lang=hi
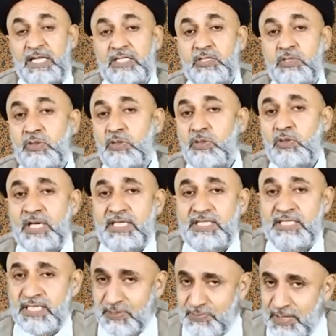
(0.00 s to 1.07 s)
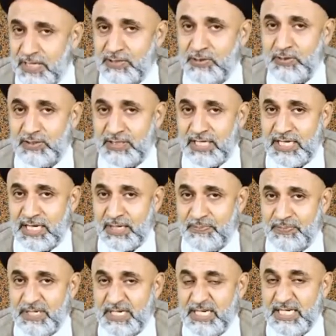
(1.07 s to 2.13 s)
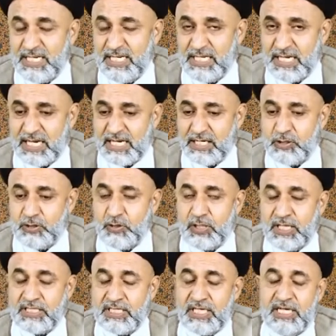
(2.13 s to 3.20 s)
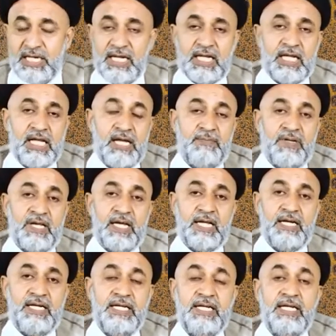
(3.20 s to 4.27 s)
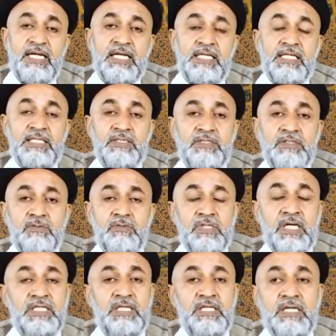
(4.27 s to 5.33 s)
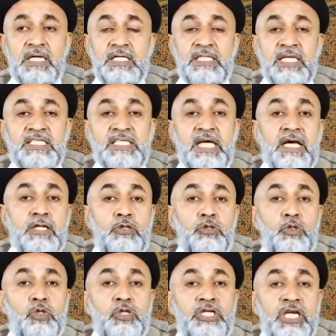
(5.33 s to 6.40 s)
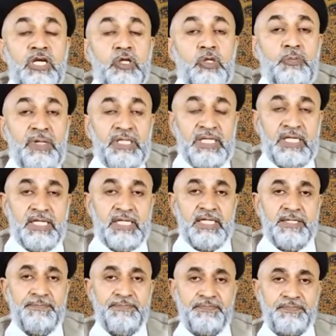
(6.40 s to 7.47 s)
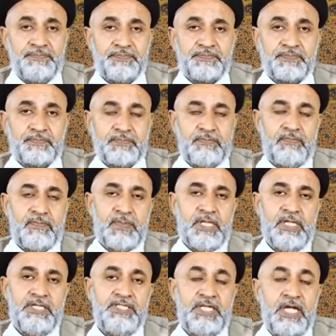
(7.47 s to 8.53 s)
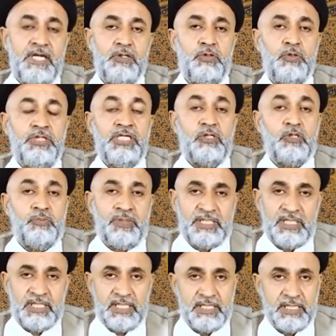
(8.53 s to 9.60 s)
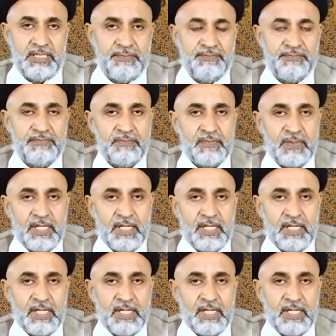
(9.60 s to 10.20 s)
बाज़ लोगों का जज्बा जो होता है अपनी अगर छोटा सा नेक काम कर लें उनका दिल करता है सारी दुनिया को पता लगे सारी दुनिया को पता लगे